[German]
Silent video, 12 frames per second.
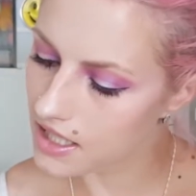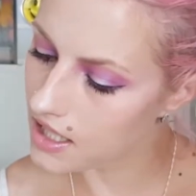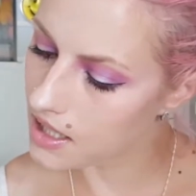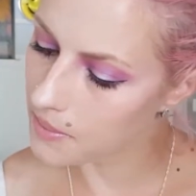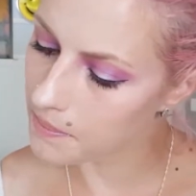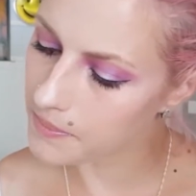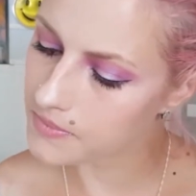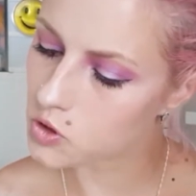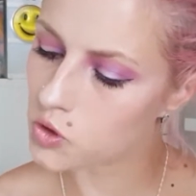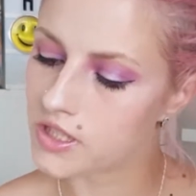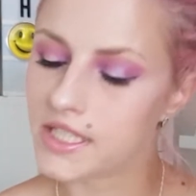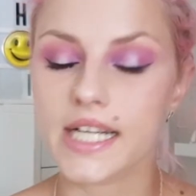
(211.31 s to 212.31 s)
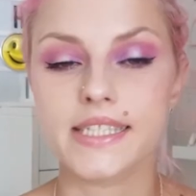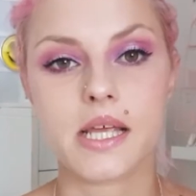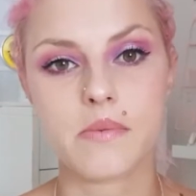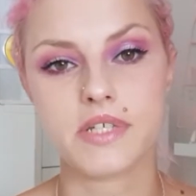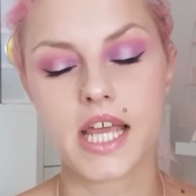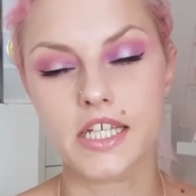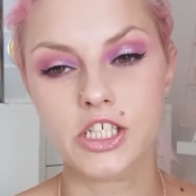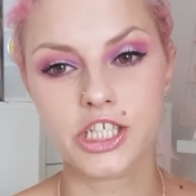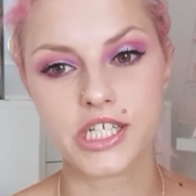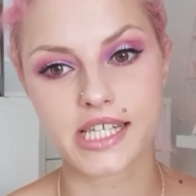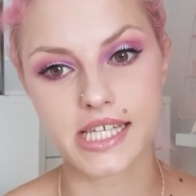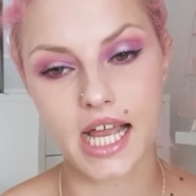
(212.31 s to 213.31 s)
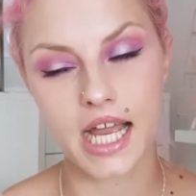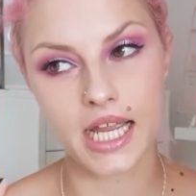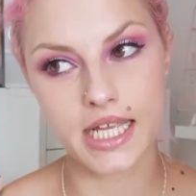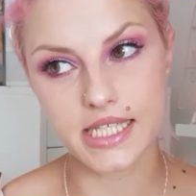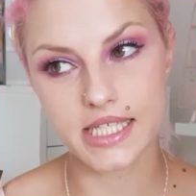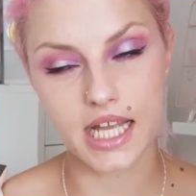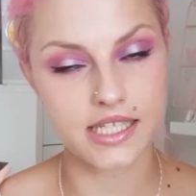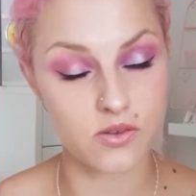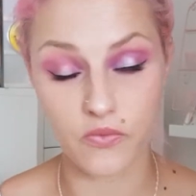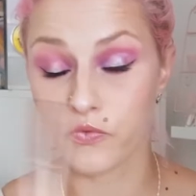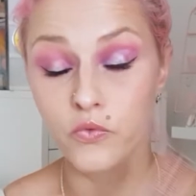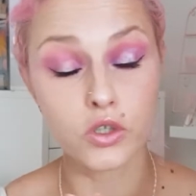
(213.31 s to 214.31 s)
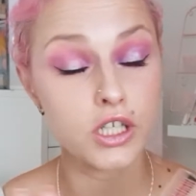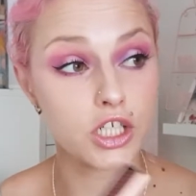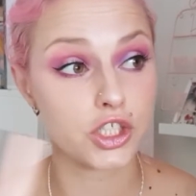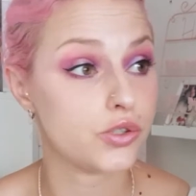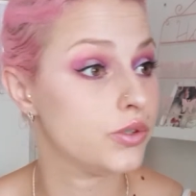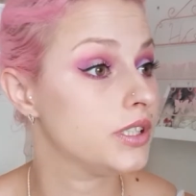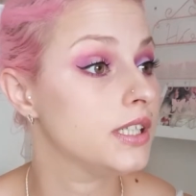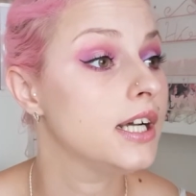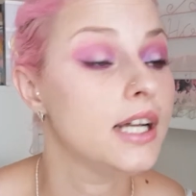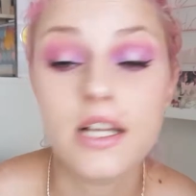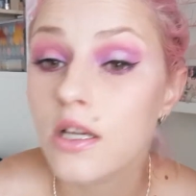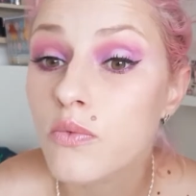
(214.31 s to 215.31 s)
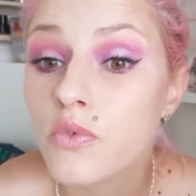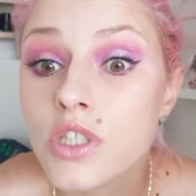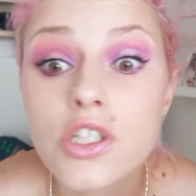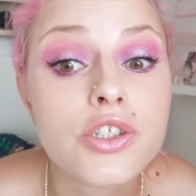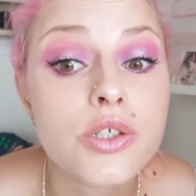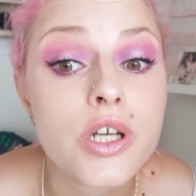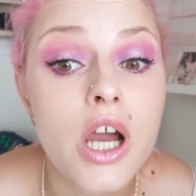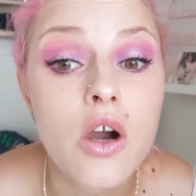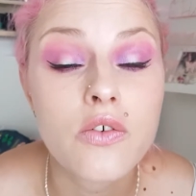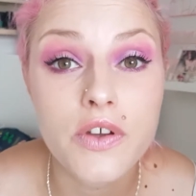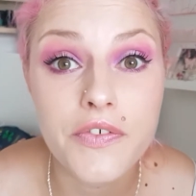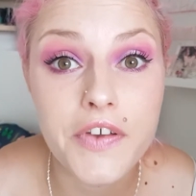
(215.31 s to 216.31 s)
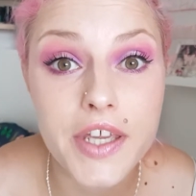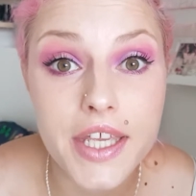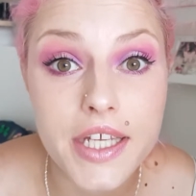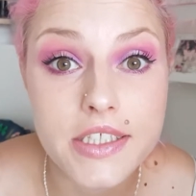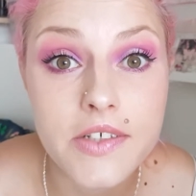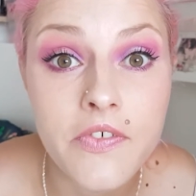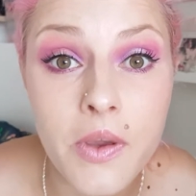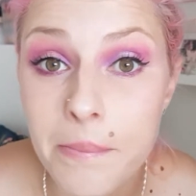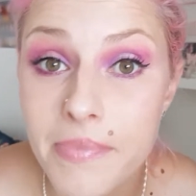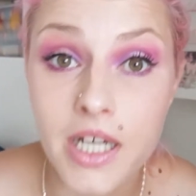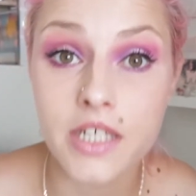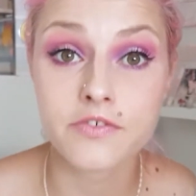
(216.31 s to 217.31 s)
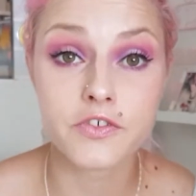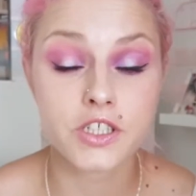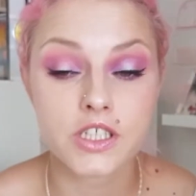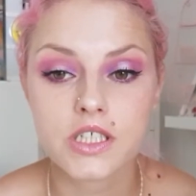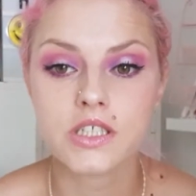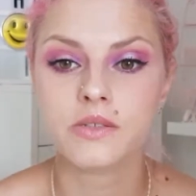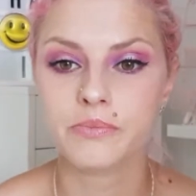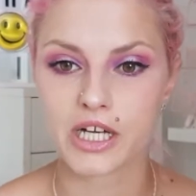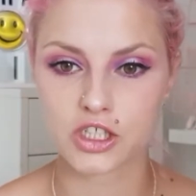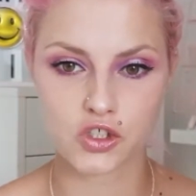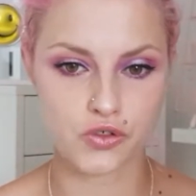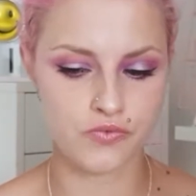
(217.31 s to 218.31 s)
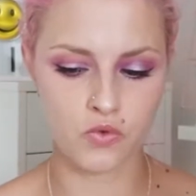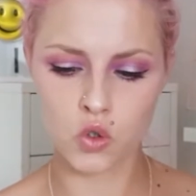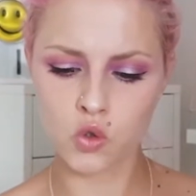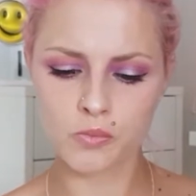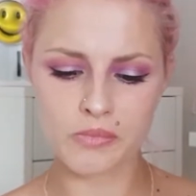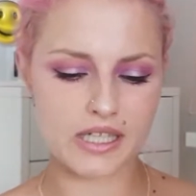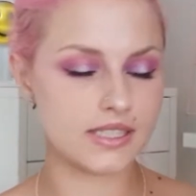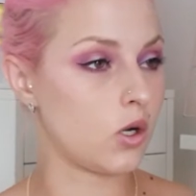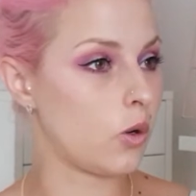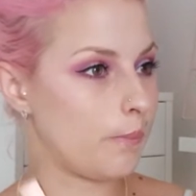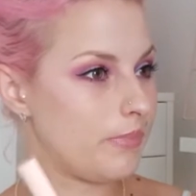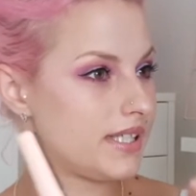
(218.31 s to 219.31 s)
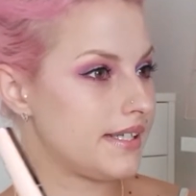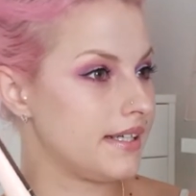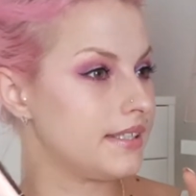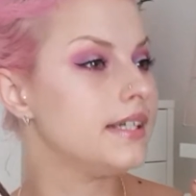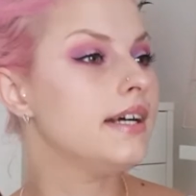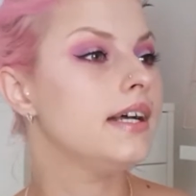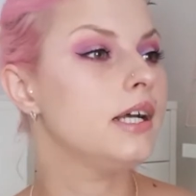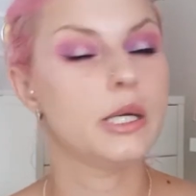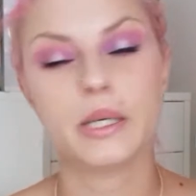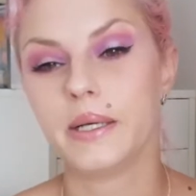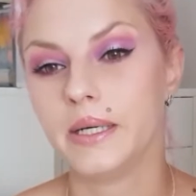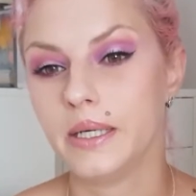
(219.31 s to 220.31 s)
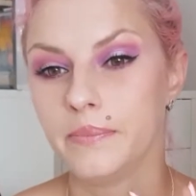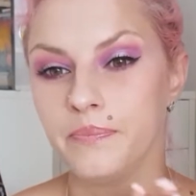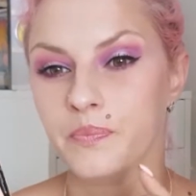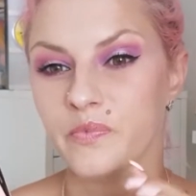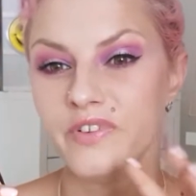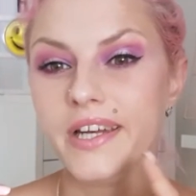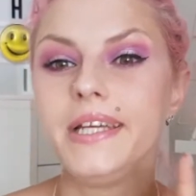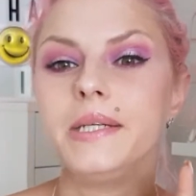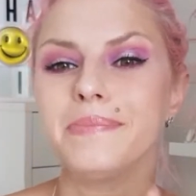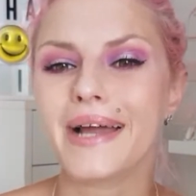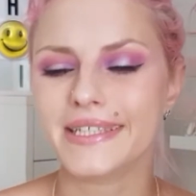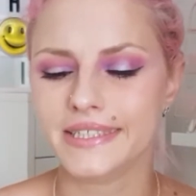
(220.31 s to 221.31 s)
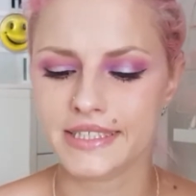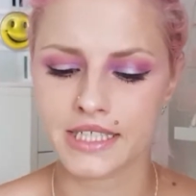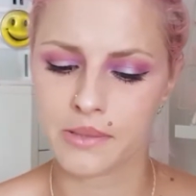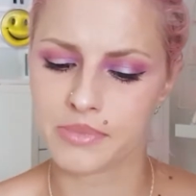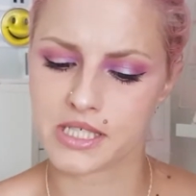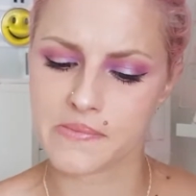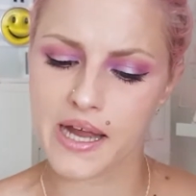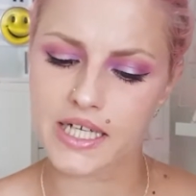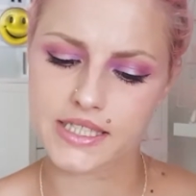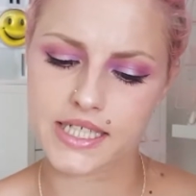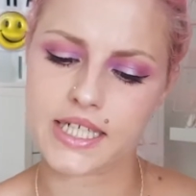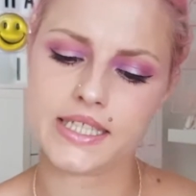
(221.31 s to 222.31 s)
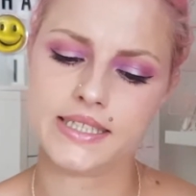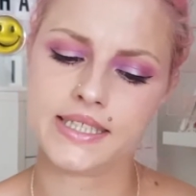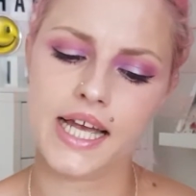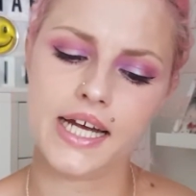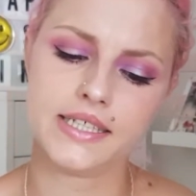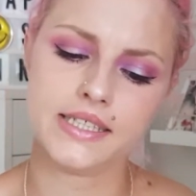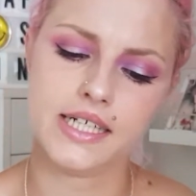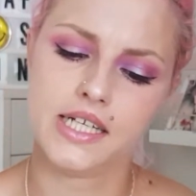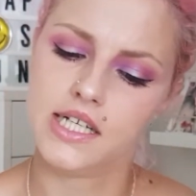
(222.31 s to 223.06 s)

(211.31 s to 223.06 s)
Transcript: ähm, Total Temptation. Das ein, also wunderschön, wunderschöne aufgefächerte Wimpern, finde ich. Macht schön Volumen, macht auch ein bisschen ähm, Fliegenbeinchen, aber das mag ich ja ganz gerne.